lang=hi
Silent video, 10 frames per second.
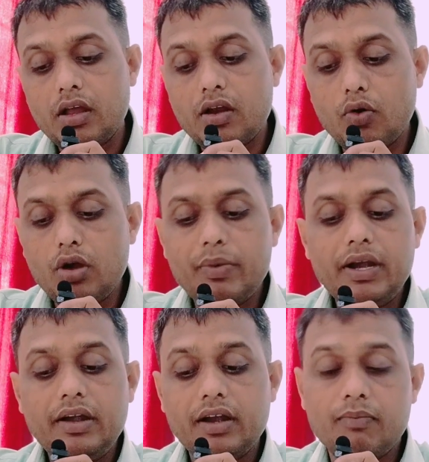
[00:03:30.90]

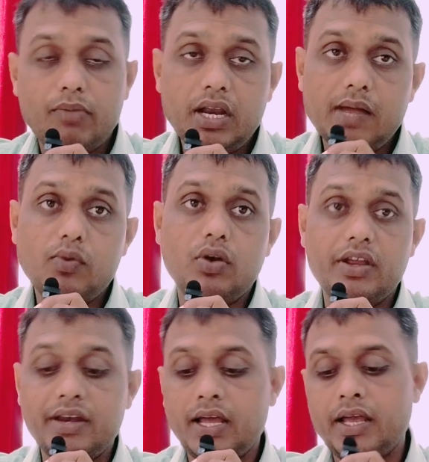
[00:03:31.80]
इनरोलमेंट नंबर आपको
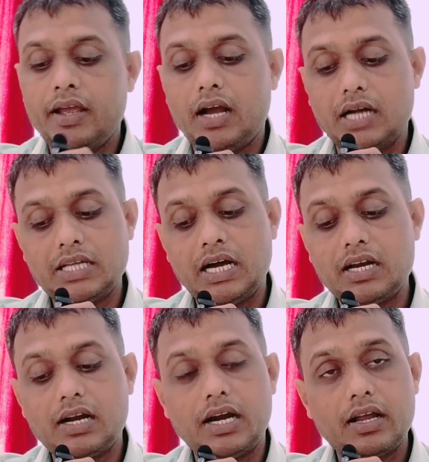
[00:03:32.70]
लिखना है
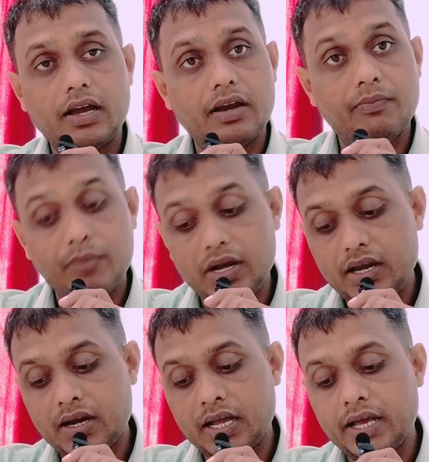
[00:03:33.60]
आधार कार्ड का नंबर
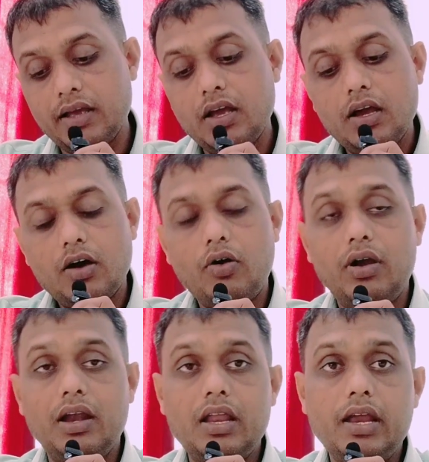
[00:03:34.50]
लिखना है
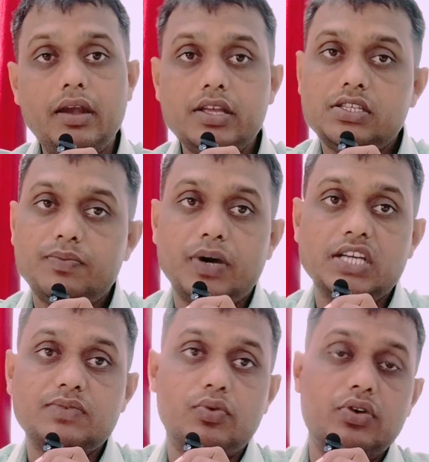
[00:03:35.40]
और लेटेस्ट
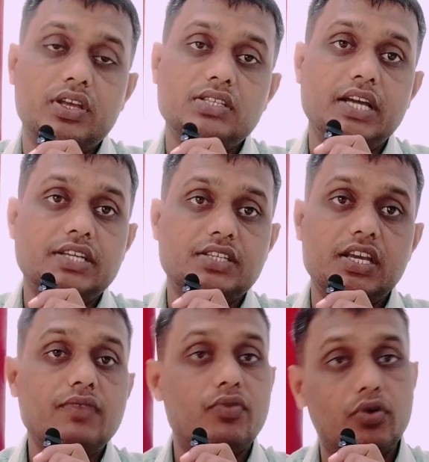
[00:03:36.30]
पासपोर्ट की साइज़
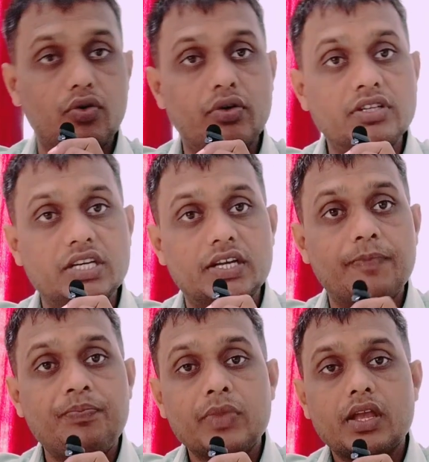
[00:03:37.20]
की एक फ़ोटो होनी
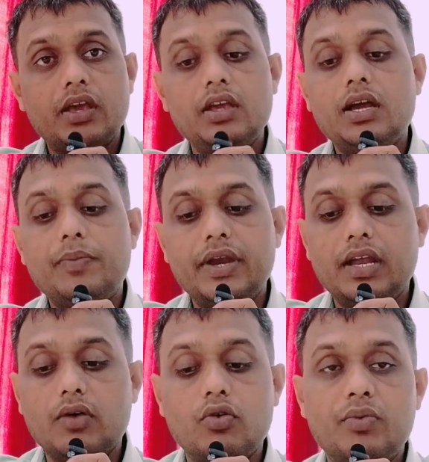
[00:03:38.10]
चाहिए ये
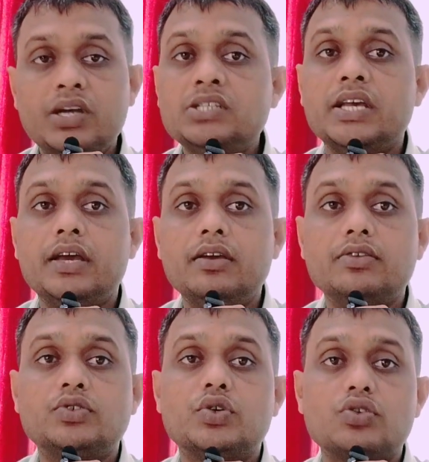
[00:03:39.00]
आपके डॉक्यूमेंट्स हैं
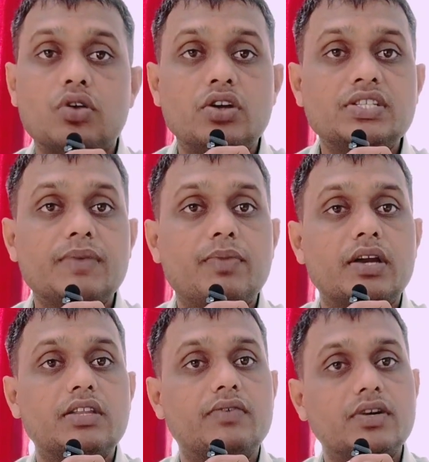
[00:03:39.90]
जो स्कॉलरशिप
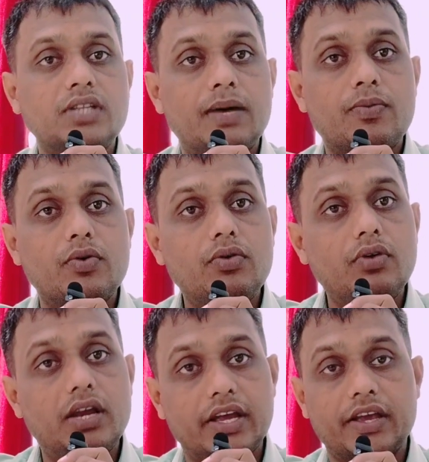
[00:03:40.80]
भरते वक्त
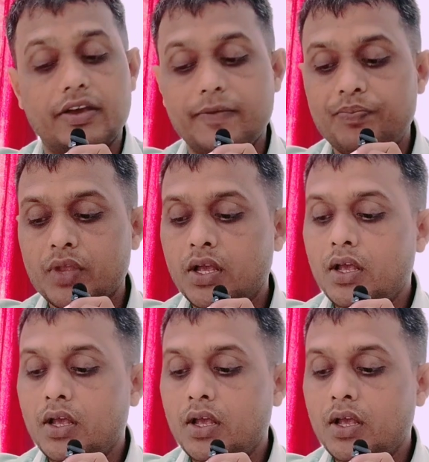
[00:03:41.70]
आपको लगेंगे